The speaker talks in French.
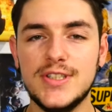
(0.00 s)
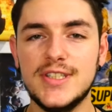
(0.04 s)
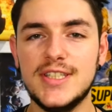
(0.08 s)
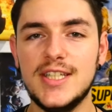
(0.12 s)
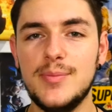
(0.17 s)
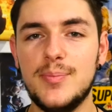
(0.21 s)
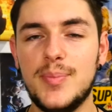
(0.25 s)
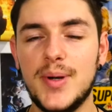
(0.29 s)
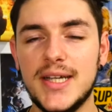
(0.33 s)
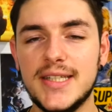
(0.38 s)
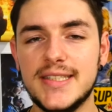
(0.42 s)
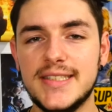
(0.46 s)

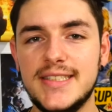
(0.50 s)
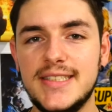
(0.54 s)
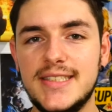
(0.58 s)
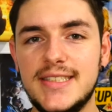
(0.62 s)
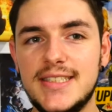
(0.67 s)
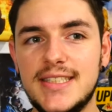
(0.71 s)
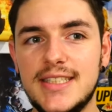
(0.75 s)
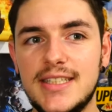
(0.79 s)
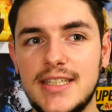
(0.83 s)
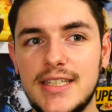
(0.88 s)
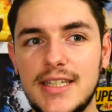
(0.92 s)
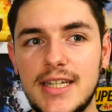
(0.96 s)
sais pas si
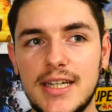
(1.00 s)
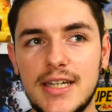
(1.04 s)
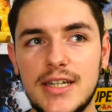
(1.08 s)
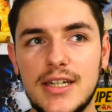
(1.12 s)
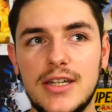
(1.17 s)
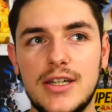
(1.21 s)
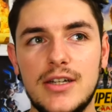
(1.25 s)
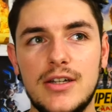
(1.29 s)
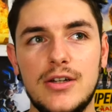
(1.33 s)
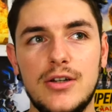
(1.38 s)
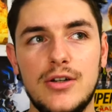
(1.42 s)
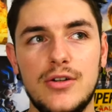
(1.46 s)
c'est
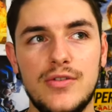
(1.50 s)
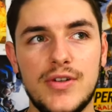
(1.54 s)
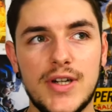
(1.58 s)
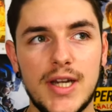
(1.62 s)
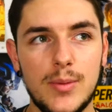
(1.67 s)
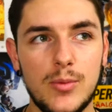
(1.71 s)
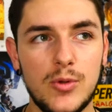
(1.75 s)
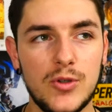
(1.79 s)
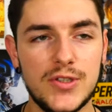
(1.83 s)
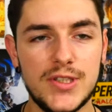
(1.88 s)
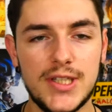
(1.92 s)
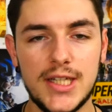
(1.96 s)
euh,
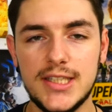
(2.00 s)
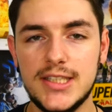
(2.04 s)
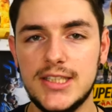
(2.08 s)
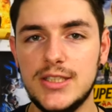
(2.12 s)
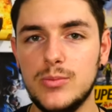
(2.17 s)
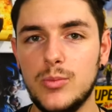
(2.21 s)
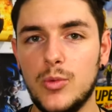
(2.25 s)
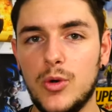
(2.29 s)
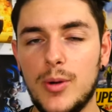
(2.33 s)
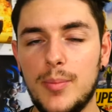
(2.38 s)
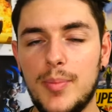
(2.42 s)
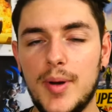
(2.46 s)
vraiment ça.
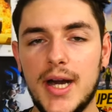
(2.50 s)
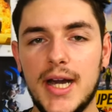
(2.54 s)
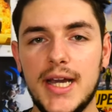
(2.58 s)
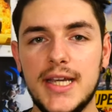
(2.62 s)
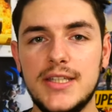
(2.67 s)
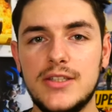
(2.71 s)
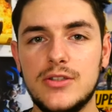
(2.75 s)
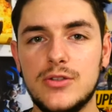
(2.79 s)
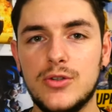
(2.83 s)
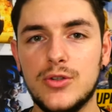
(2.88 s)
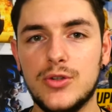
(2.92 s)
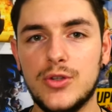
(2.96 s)
Dis-moi
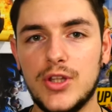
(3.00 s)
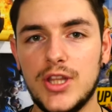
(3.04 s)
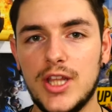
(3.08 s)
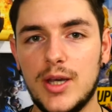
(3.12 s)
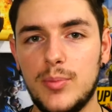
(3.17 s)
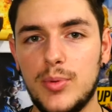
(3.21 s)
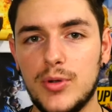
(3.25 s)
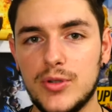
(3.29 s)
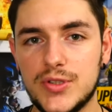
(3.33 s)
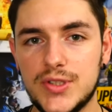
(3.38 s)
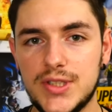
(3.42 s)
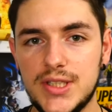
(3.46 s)
pareil ce que t'en
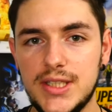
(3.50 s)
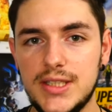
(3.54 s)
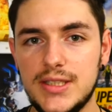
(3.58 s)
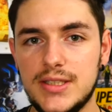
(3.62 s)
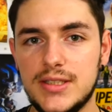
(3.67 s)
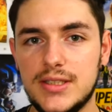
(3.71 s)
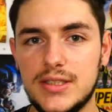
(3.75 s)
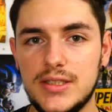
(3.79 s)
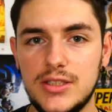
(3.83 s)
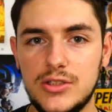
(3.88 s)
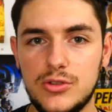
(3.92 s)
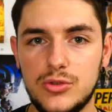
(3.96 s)
as pensé,
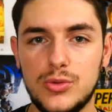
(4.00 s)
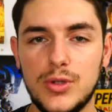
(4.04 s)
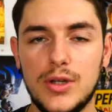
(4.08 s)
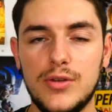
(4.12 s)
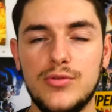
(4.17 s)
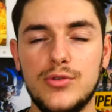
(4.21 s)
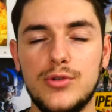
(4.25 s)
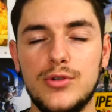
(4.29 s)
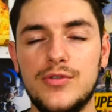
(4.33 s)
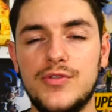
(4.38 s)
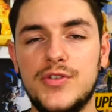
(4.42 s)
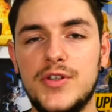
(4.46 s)
si tu as
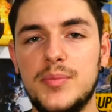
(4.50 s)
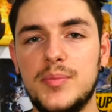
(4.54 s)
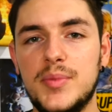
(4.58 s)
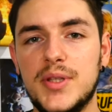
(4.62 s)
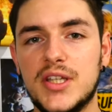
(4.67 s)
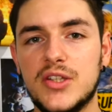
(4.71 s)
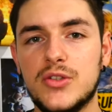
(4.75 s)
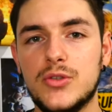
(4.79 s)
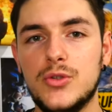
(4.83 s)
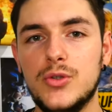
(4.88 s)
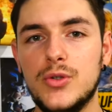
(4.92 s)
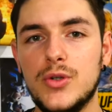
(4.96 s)
vu le film,
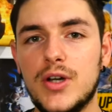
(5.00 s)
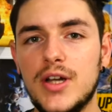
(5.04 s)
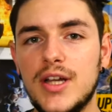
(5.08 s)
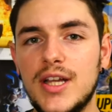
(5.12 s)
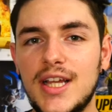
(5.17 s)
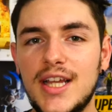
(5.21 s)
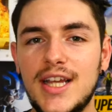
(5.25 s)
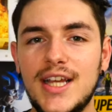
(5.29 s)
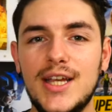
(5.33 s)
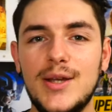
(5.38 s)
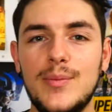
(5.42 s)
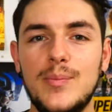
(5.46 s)
bien sûr.
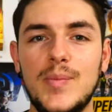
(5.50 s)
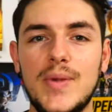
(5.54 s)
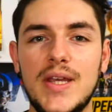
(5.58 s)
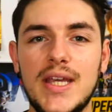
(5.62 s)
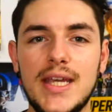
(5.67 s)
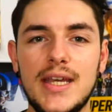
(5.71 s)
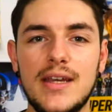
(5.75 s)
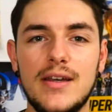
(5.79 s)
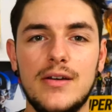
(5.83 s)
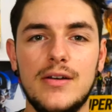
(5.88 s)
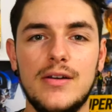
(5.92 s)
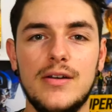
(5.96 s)

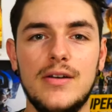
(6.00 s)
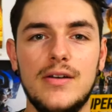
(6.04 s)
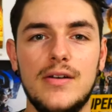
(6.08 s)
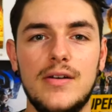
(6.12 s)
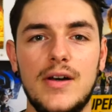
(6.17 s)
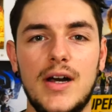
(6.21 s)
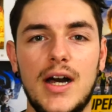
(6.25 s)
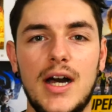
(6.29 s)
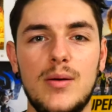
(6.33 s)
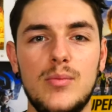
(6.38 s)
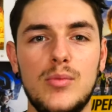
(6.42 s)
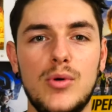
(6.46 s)
Mais
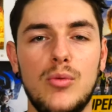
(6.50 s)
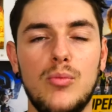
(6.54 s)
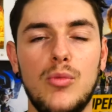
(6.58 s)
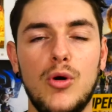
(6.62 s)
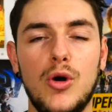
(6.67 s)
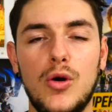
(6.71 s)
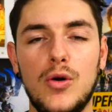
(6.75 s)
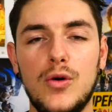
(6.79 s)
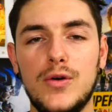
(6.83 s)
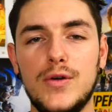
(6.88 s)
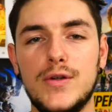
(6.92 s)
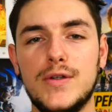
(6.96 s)
euh, un
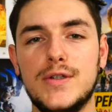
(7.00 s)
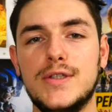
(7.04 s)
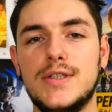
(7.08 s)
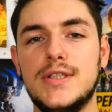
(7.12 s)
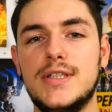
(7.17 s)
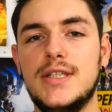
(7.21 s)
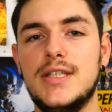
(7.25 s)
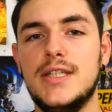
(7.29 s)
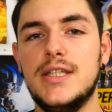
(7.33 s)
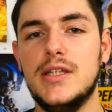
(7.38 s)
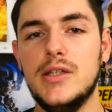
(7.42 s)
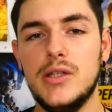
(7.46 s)
moment, euh,
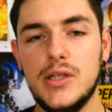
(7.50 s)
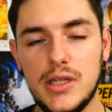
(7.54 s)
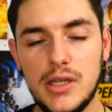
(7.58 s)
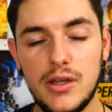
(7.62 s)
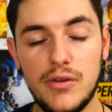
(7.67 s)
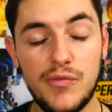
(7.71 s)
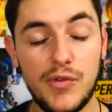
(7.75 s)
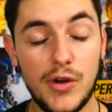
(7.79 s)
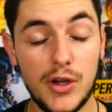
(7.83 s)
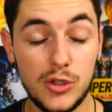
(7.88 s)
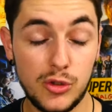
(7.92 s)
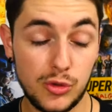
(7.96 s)
il est,
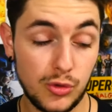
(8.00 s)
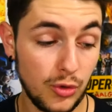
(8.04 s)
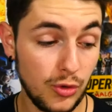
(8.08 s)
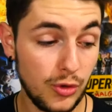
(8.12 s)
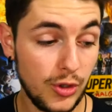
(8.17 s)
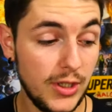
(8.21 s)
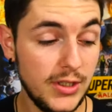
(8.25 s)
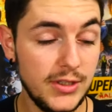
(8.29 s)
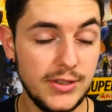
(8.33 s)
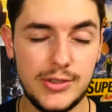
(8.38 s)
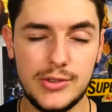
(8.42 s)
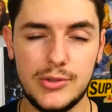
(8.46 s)
enfin, ils sont en
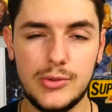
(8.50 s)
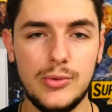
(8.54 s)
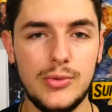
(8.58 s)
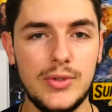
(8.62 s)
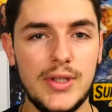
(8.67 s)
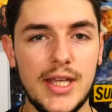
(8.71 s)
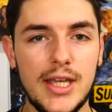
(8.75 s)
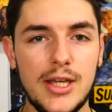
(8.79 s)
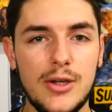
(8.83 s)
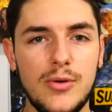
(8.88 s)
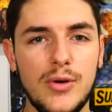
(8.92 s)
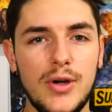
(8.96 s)
train de
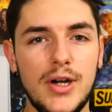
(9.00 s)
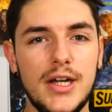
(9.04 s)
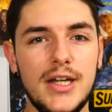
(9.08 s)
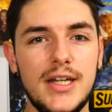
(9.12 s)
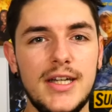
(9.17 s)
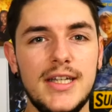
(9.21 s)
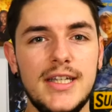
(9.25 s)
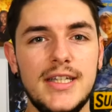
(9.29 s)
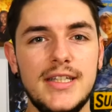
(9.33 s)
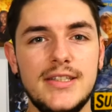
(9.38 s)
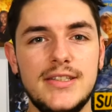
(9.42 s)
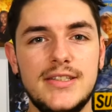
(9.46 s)
discuter,
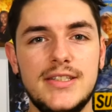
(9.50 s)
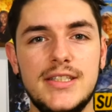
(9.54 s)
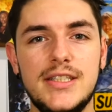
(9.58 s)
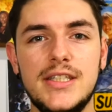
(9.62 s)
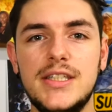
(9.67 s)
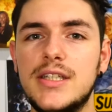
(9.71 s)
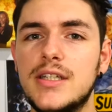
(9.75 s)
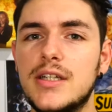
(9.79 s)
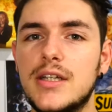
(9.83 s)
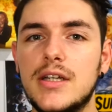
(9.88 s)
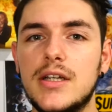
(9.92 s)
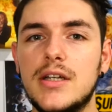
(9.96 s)
quoi, et il
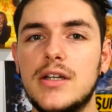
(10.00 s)
dit,